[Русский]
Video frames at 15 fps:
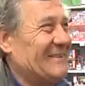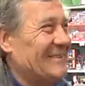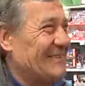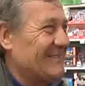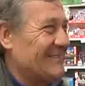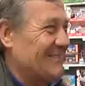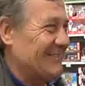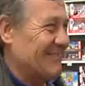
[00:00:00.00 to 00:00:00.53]

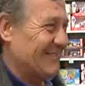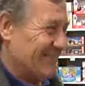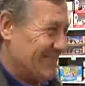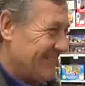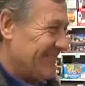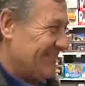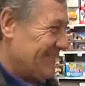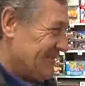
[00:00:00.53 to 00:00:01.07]
Пойдут, да?
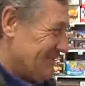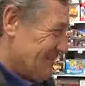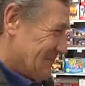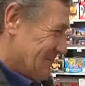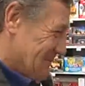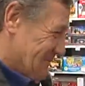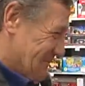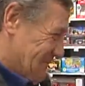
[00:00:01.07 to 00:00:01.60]

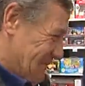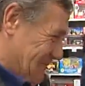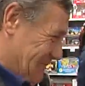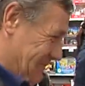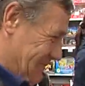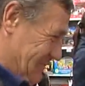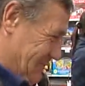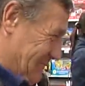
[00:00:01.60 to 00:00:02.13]
И для
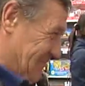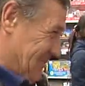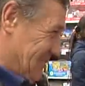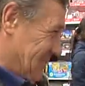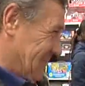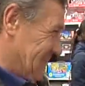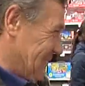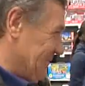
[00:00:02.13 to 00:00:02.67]
внука,
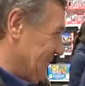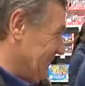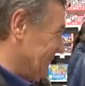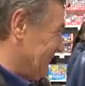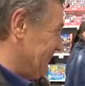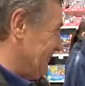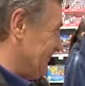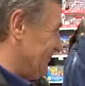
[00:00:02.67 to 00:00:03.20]
и для
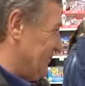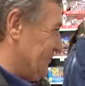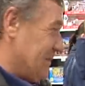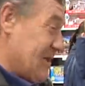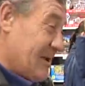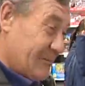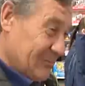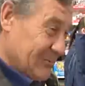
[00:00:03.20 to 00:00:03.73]
внучки.
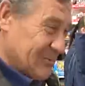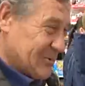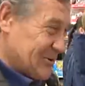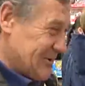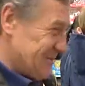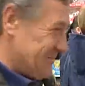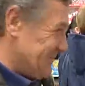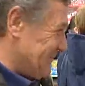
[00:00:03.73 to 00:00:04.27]
Для
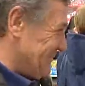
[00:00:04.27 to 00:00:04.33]
внучки.